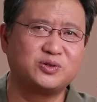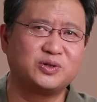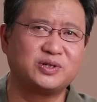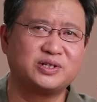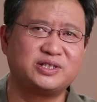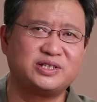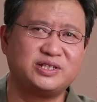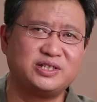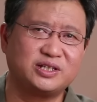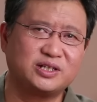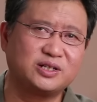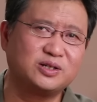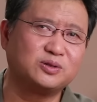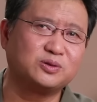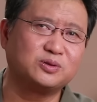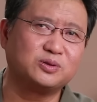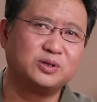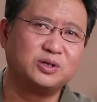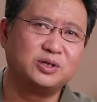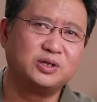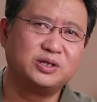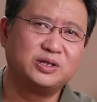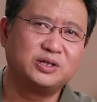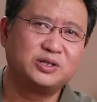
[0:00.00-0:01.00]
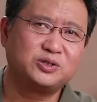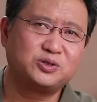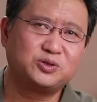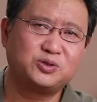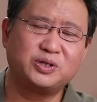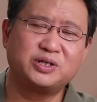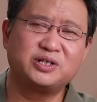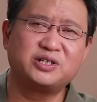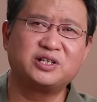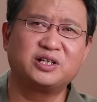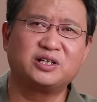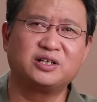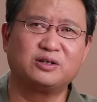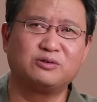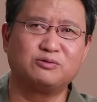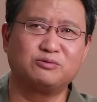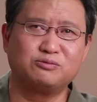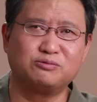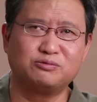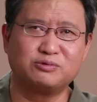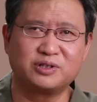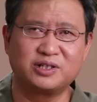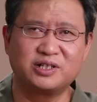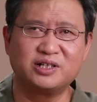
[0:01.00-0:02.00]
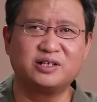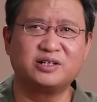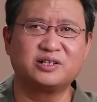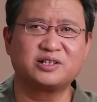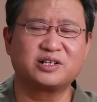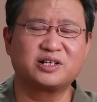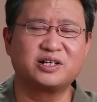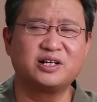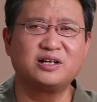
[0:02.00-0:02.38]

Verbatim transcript: 传机构宣称的5个，